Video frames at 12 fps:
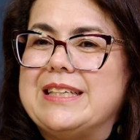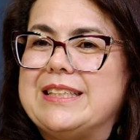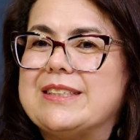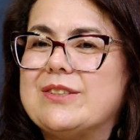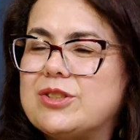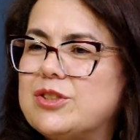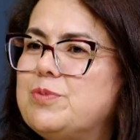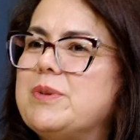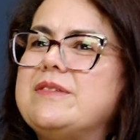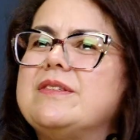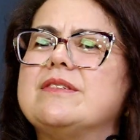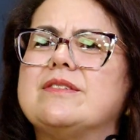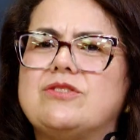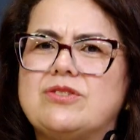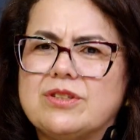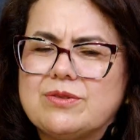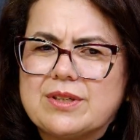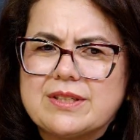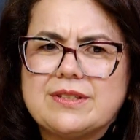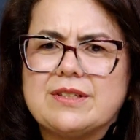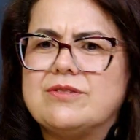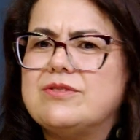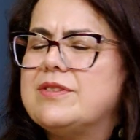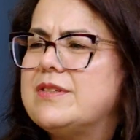Então a gente precisa de
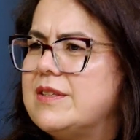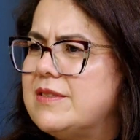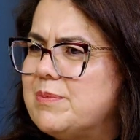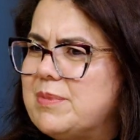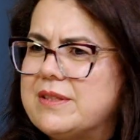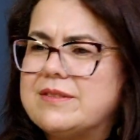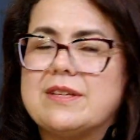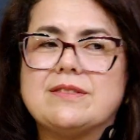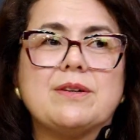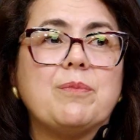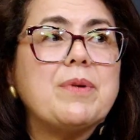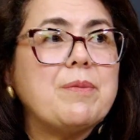educação, de sensibilização,